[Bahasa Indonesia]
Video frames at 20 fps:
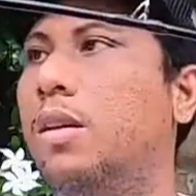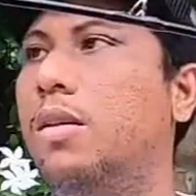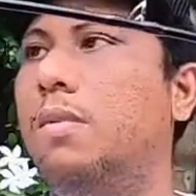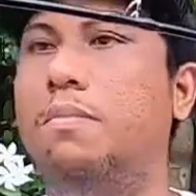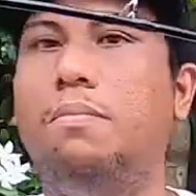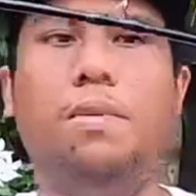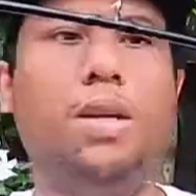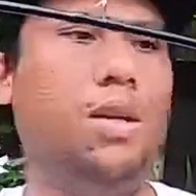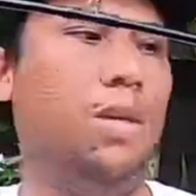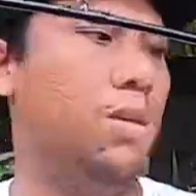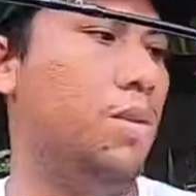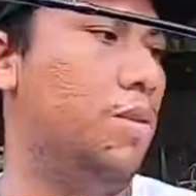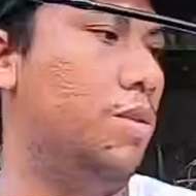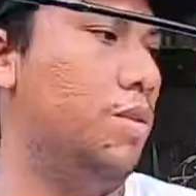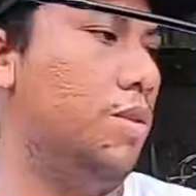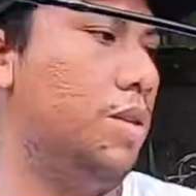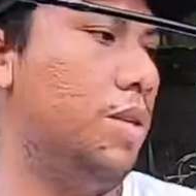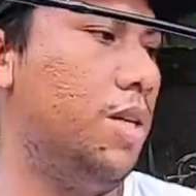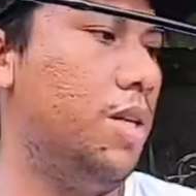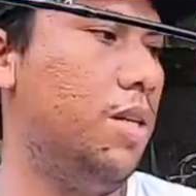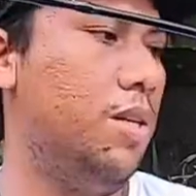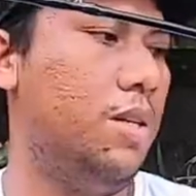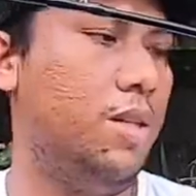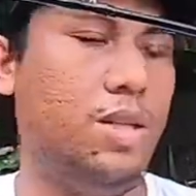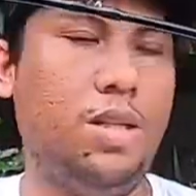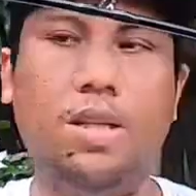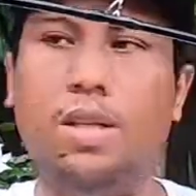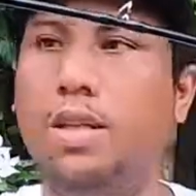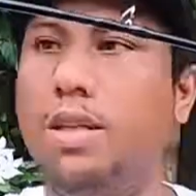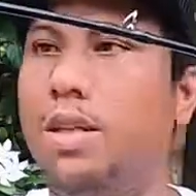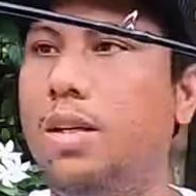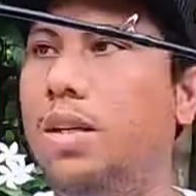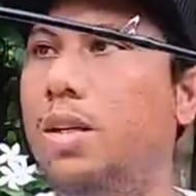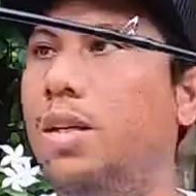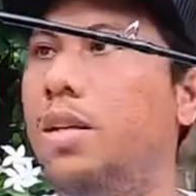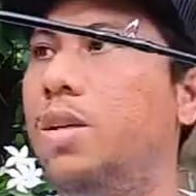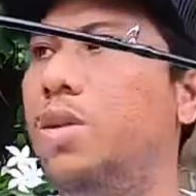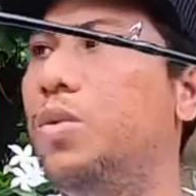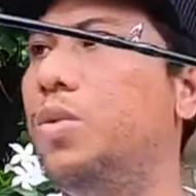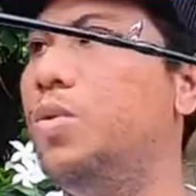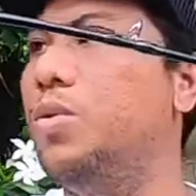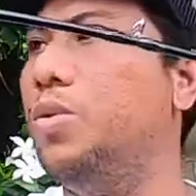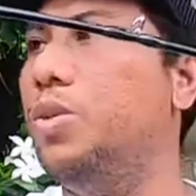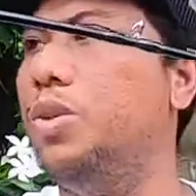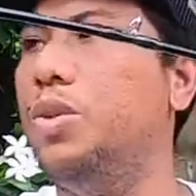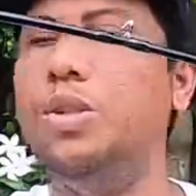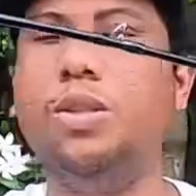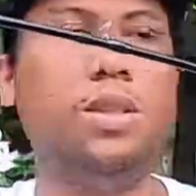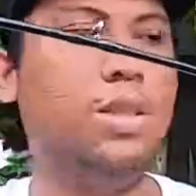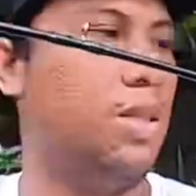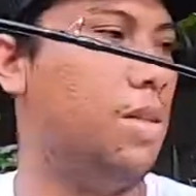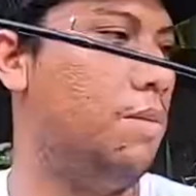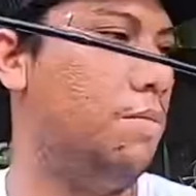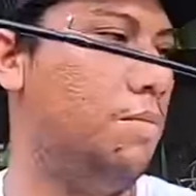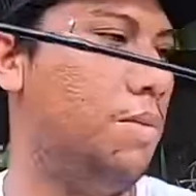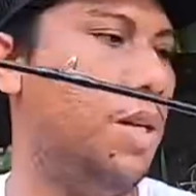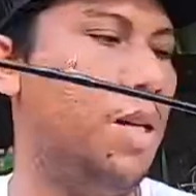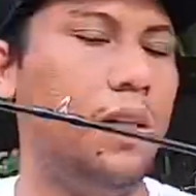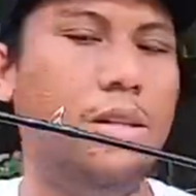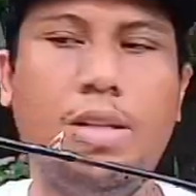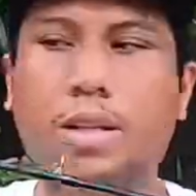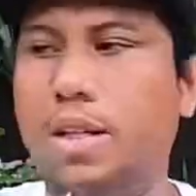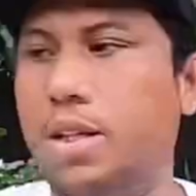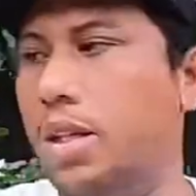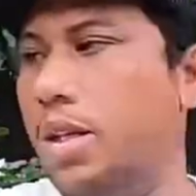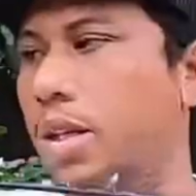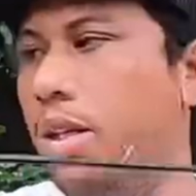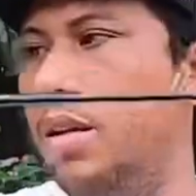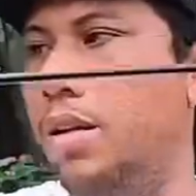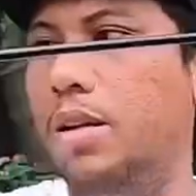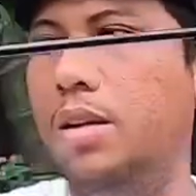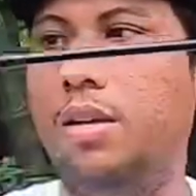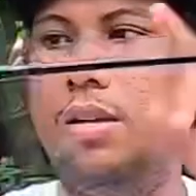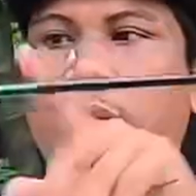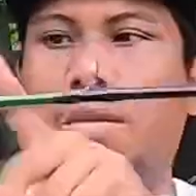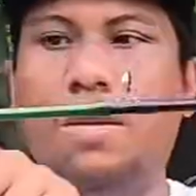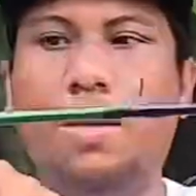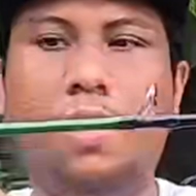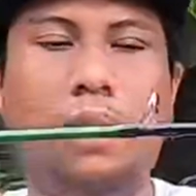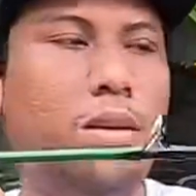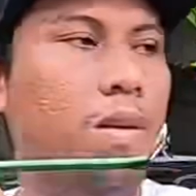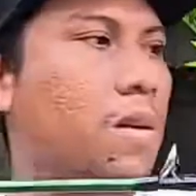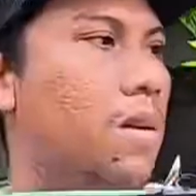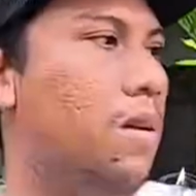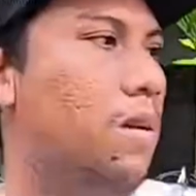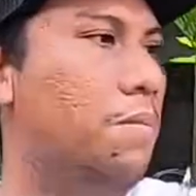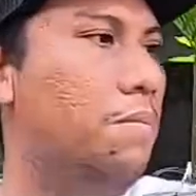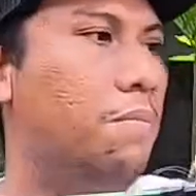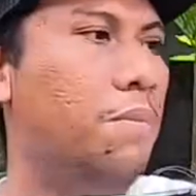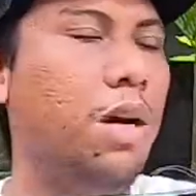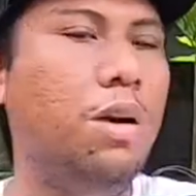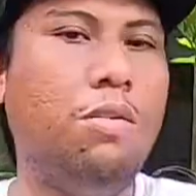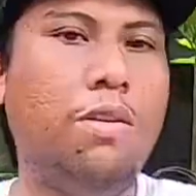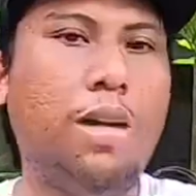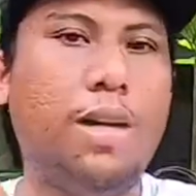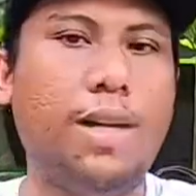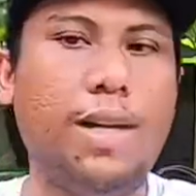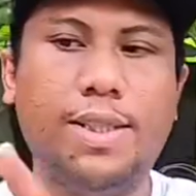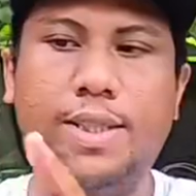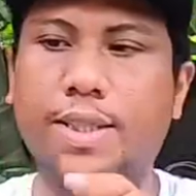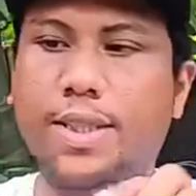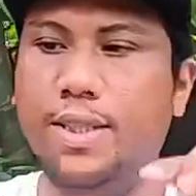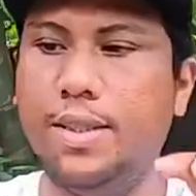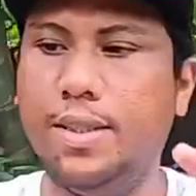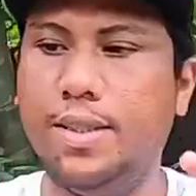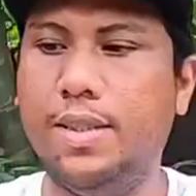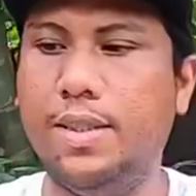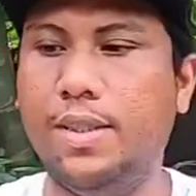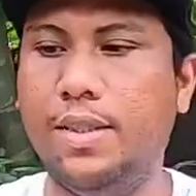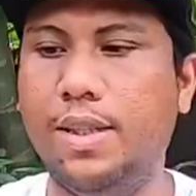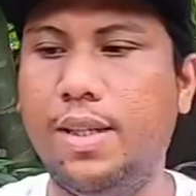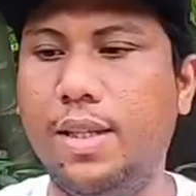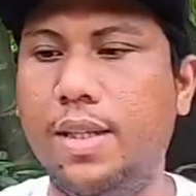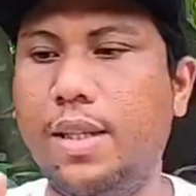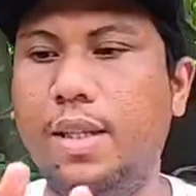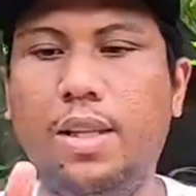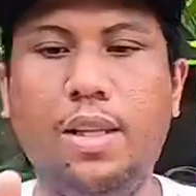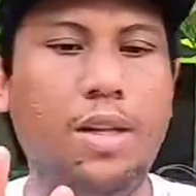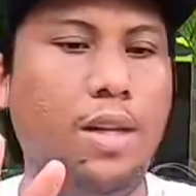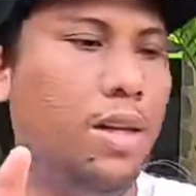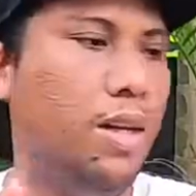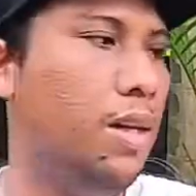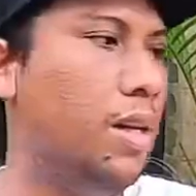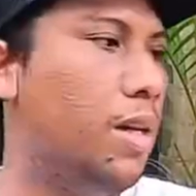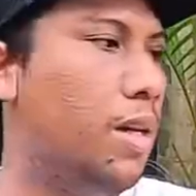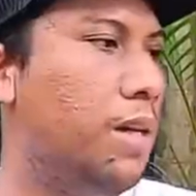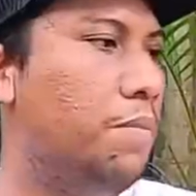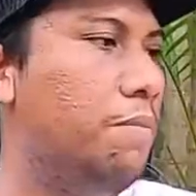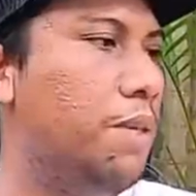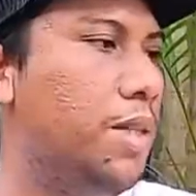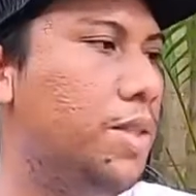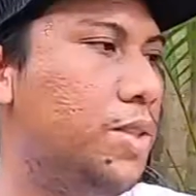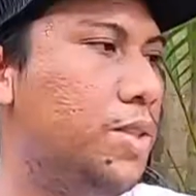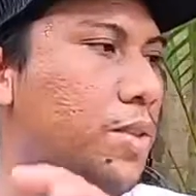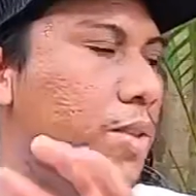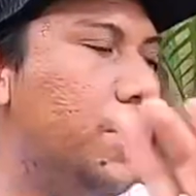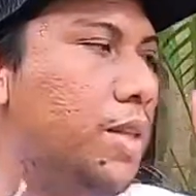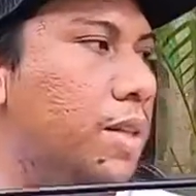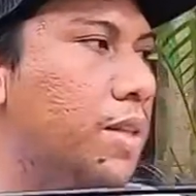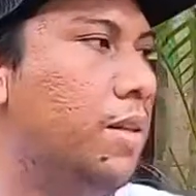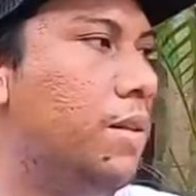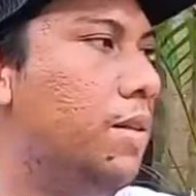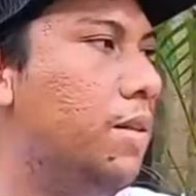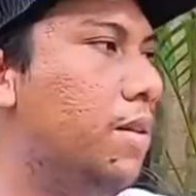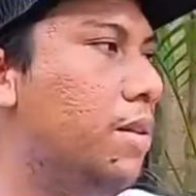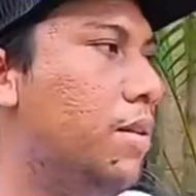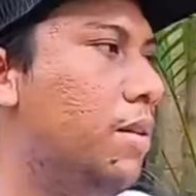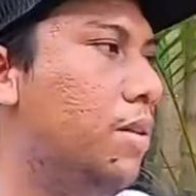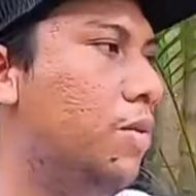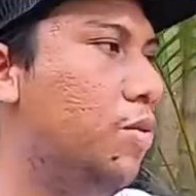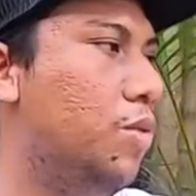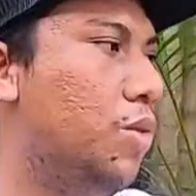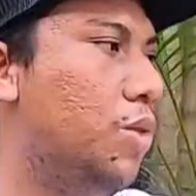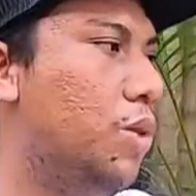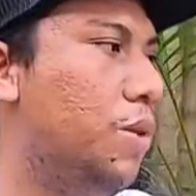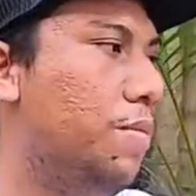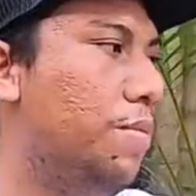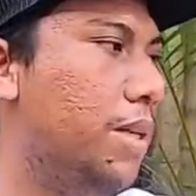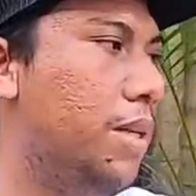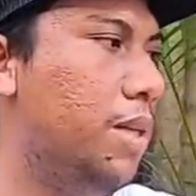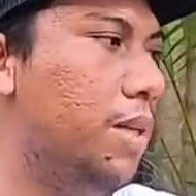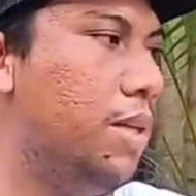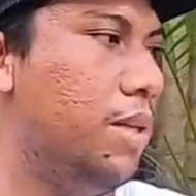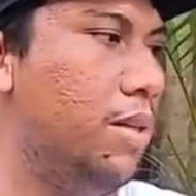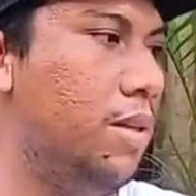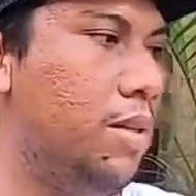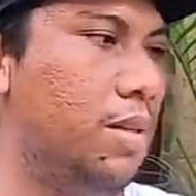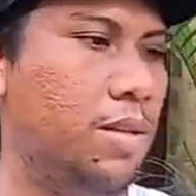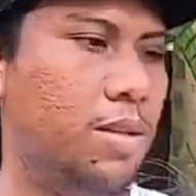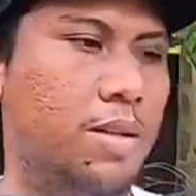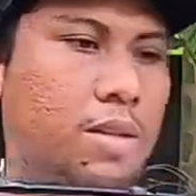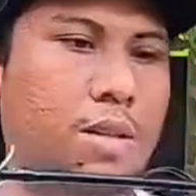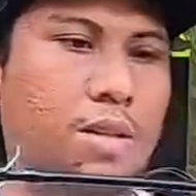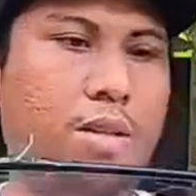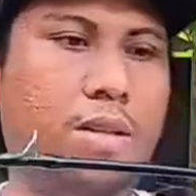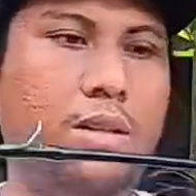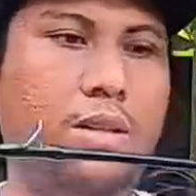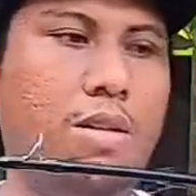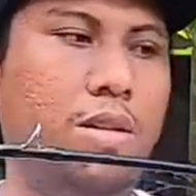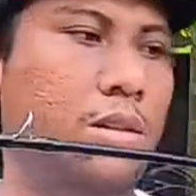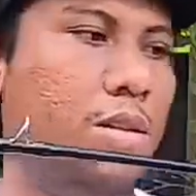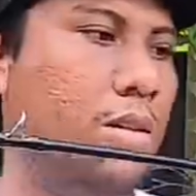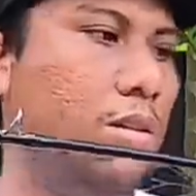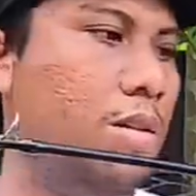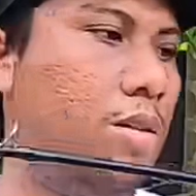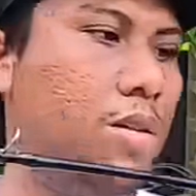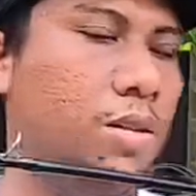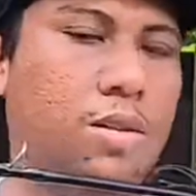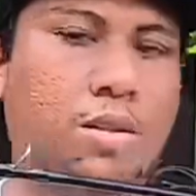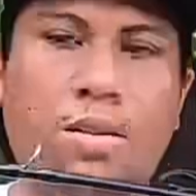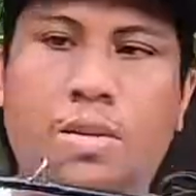melengkungnya di ujung sama di bawah guys jadi di dekat bacuin ya untuk dendetnya. tuh